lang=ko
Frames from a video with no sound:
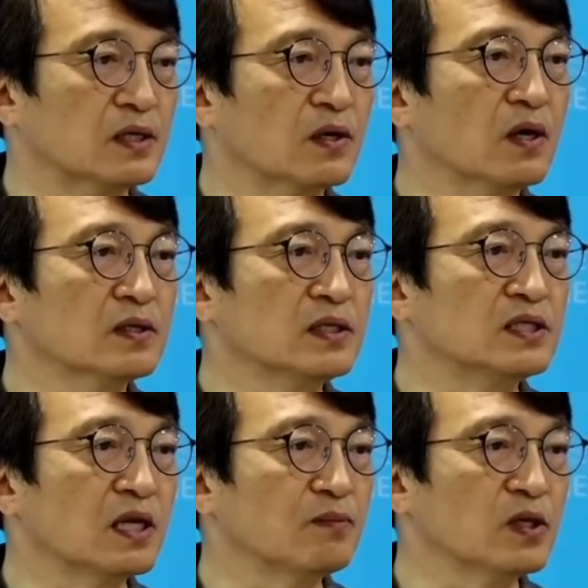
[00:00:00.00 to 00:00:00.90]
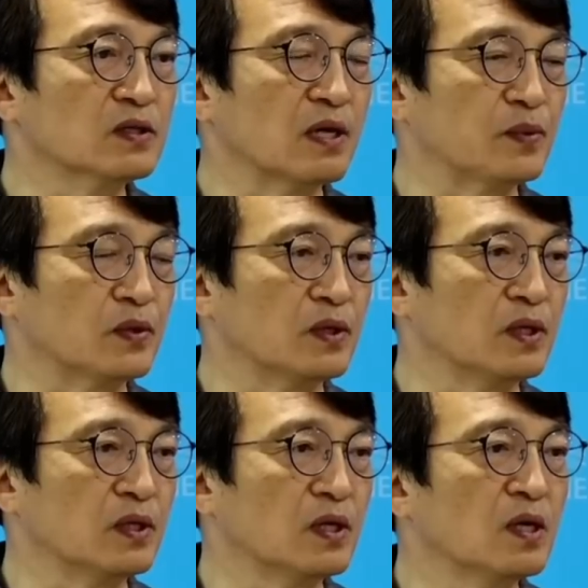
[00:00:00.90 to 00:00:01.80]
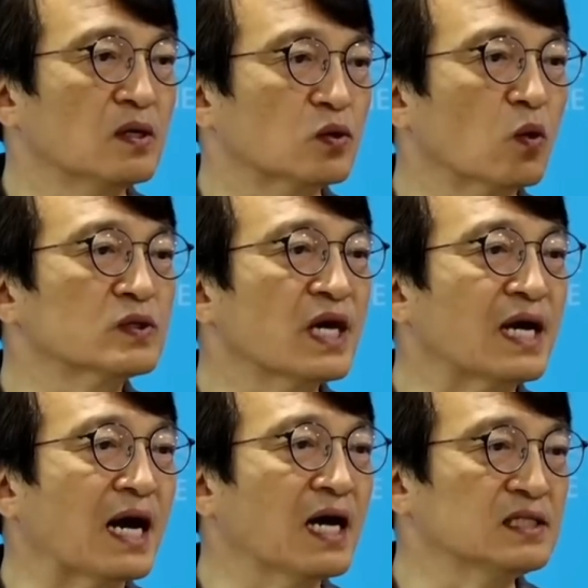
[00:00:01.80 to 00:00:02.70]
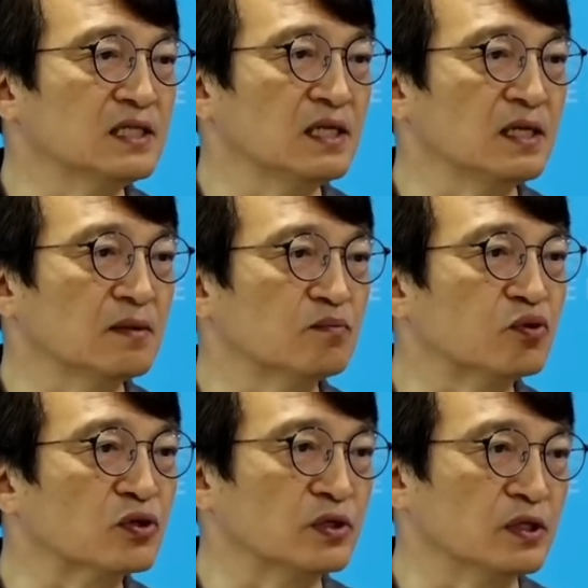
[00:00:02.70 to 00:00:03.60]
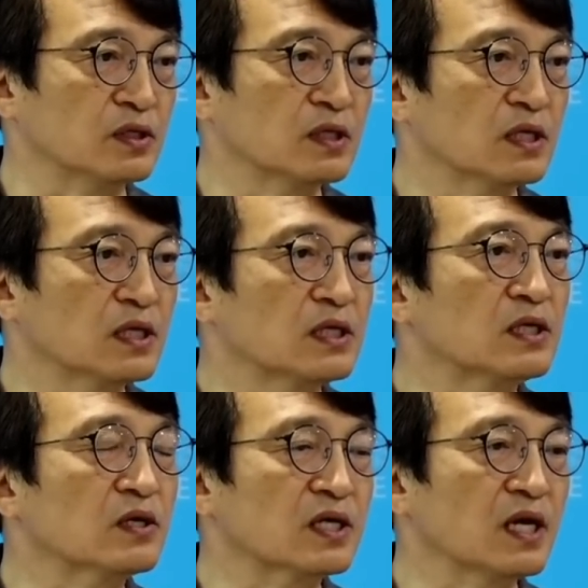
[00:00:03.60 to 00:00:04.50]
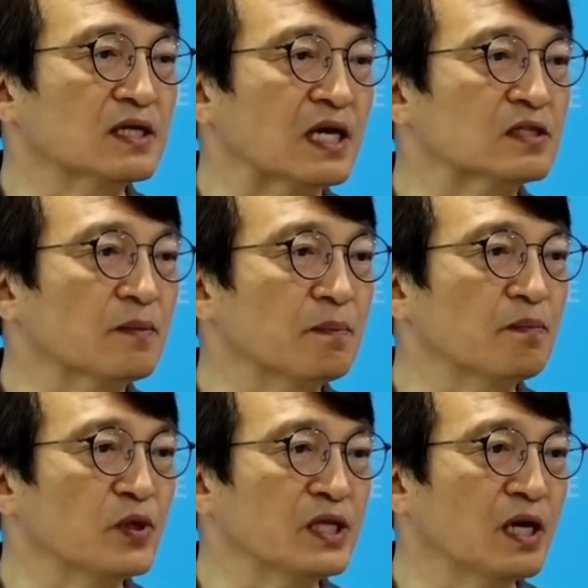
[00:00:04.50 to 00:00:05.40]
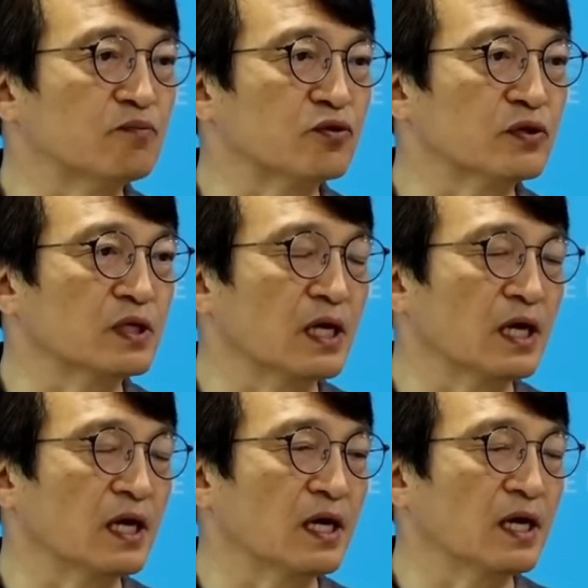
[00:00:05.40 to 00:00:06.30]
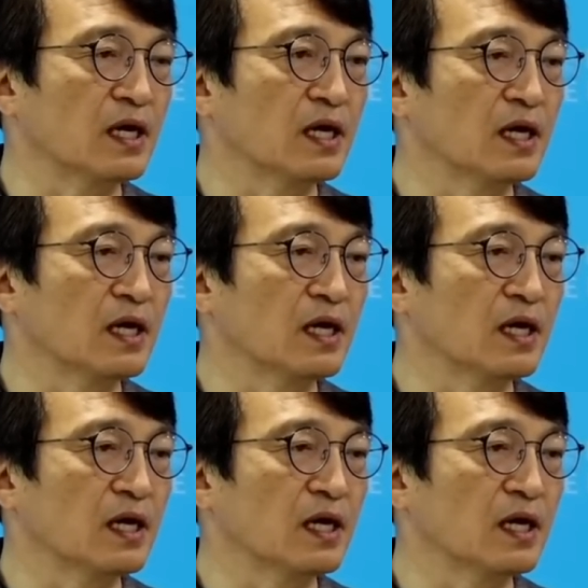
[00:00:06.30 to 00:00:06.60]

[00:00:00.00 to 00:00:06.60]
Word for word: 그런 이재명 대표를 동네 강아지 부르듯 이렇게 다섯 번이나 부르는 게